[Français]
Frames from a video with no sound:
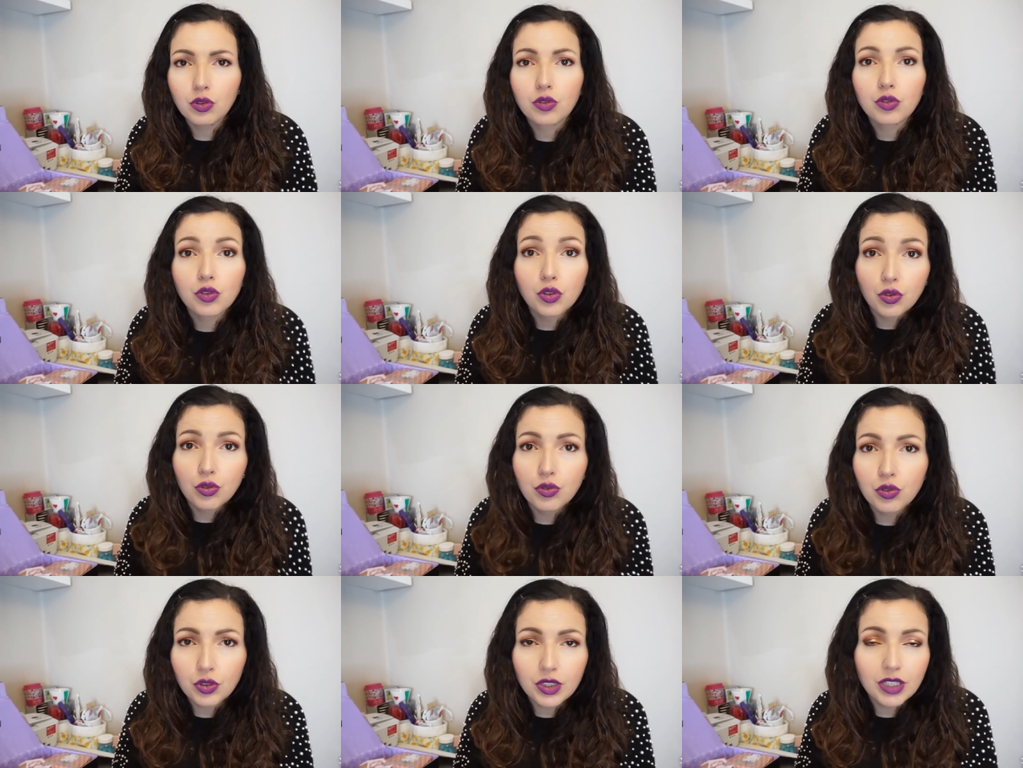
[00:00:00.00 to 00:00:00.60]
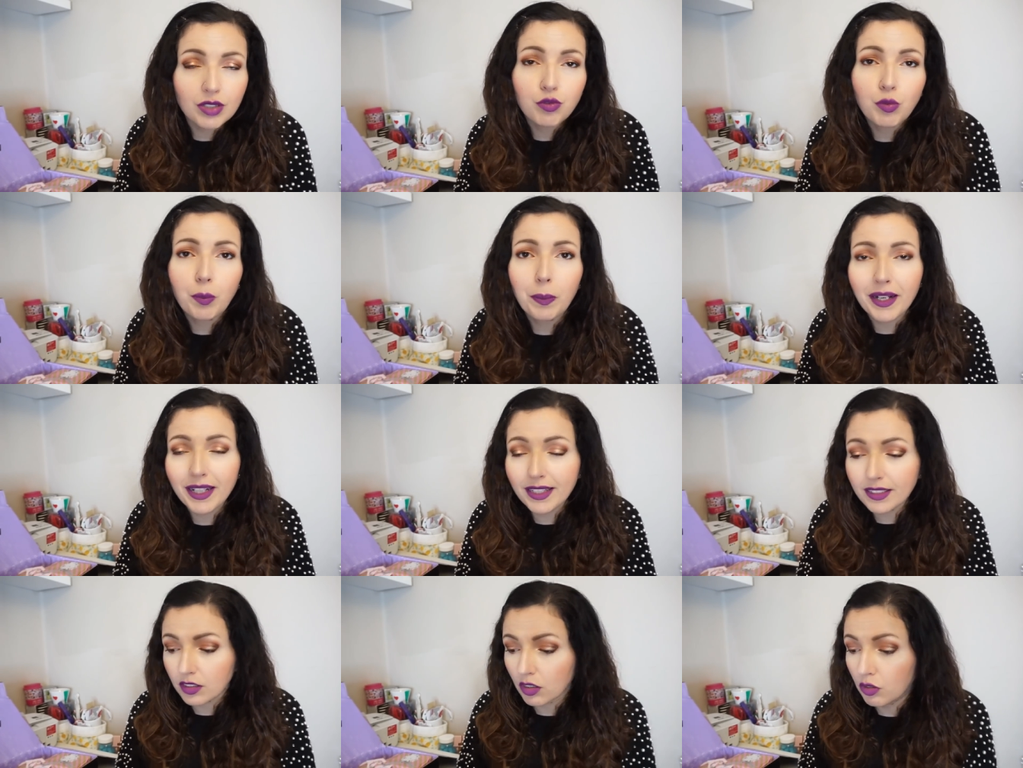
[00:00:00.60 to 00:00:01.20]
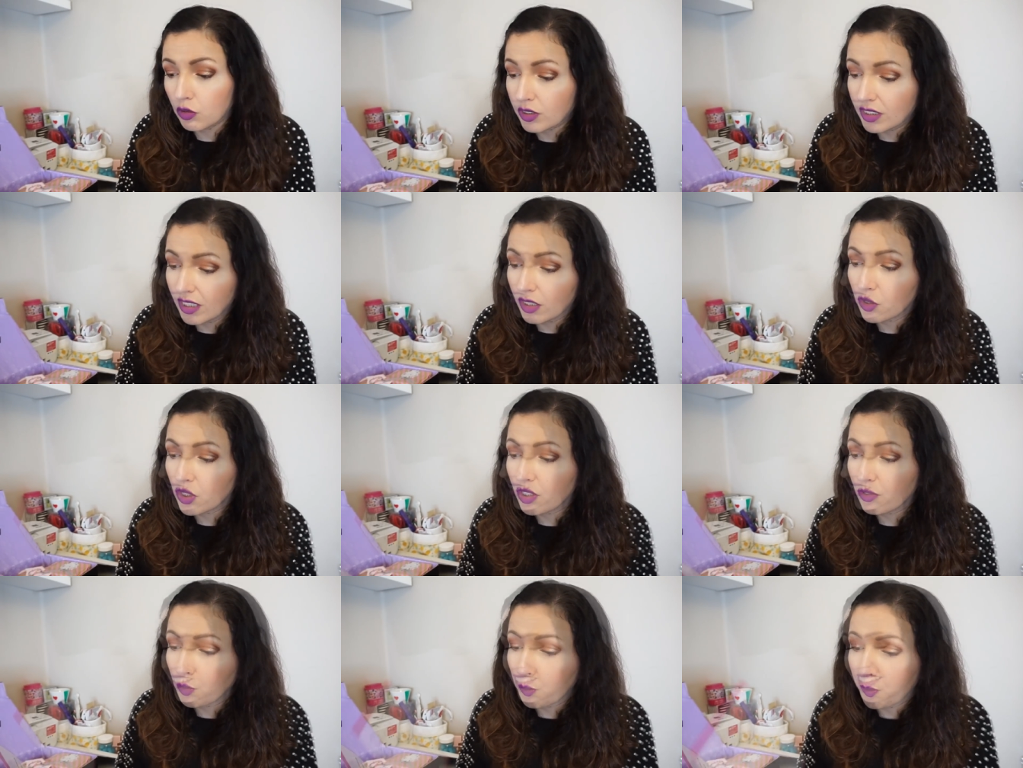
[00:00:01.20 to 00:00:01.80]
que, qui vous plaisent, le style
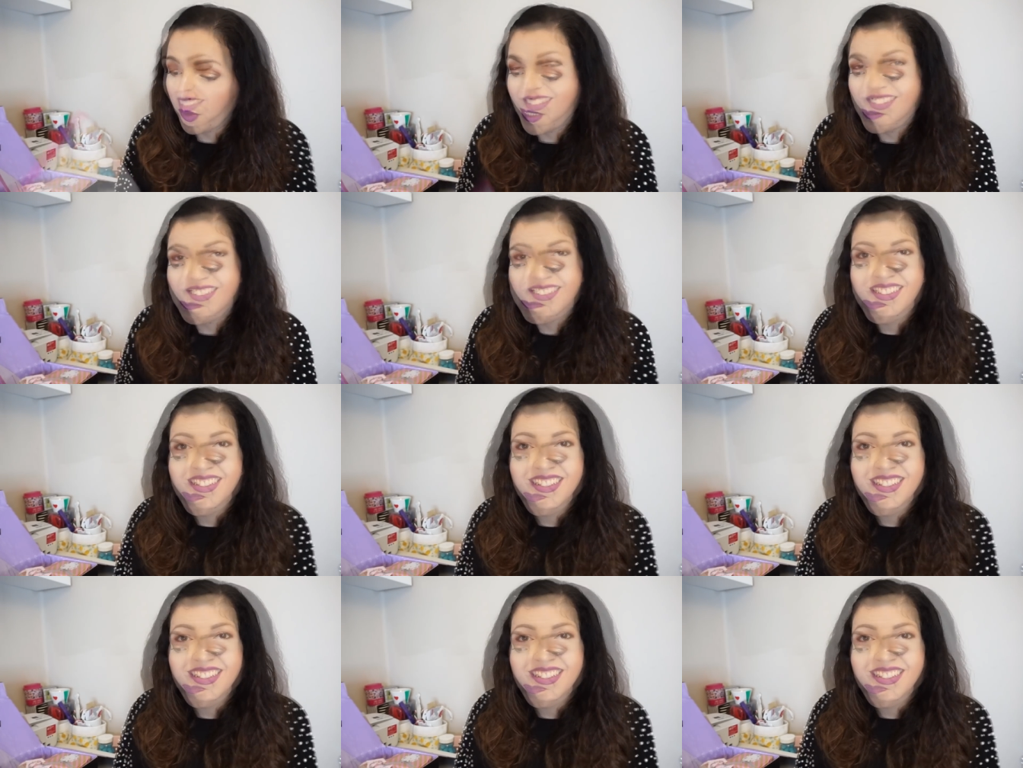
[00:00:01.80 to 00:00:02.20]
qui vous plaît